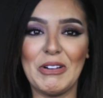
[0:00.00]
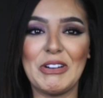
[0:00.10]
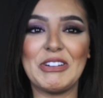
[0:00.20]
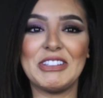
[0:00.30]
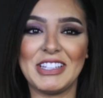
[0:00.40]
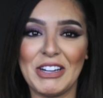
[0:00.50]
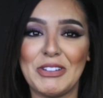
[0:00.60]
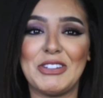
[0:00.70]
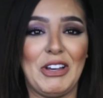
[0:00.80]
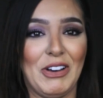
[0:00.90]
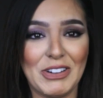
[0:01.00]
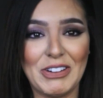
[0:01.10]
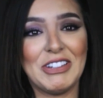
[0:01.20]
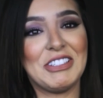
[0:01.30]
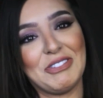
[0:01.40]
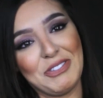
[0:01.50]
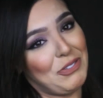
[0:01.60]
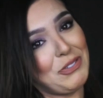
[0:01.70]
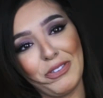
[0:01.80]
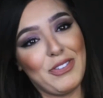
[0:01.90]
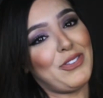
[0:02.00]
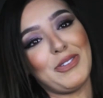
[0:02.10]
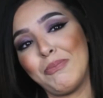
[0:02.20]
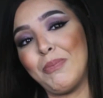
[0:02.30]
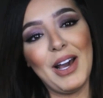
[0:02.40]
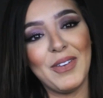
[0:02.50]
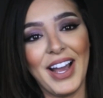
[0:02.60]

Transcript: والكوتي والسحور كلشي في بلا